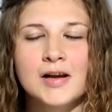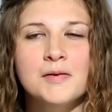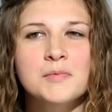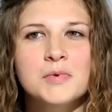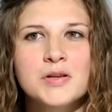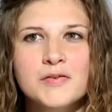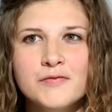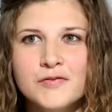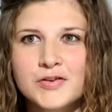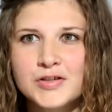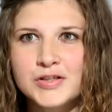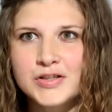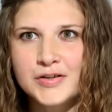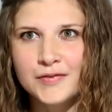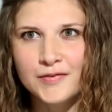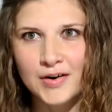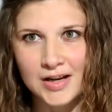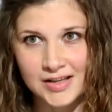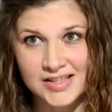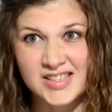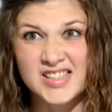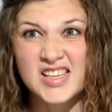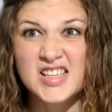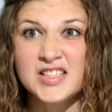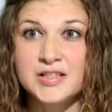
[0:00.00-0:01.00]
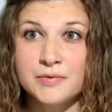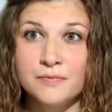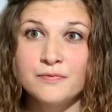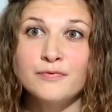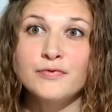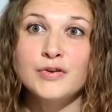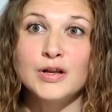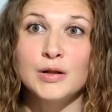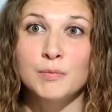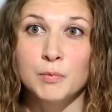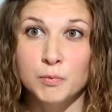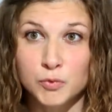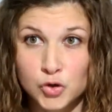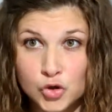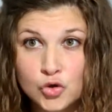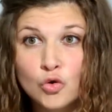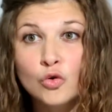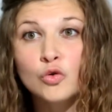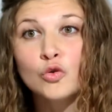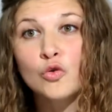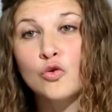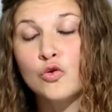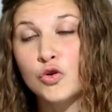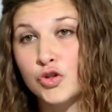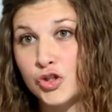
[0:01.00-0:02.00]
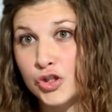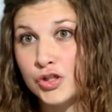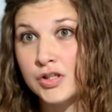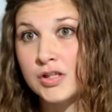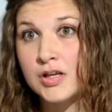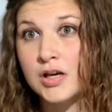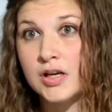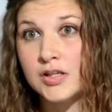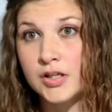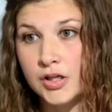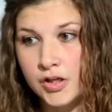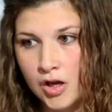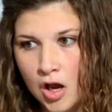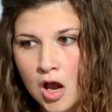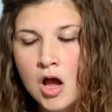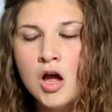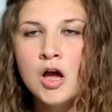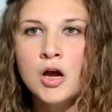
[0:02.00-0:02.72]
нам на фестиваль с этим фильмом, что он хочет сказать.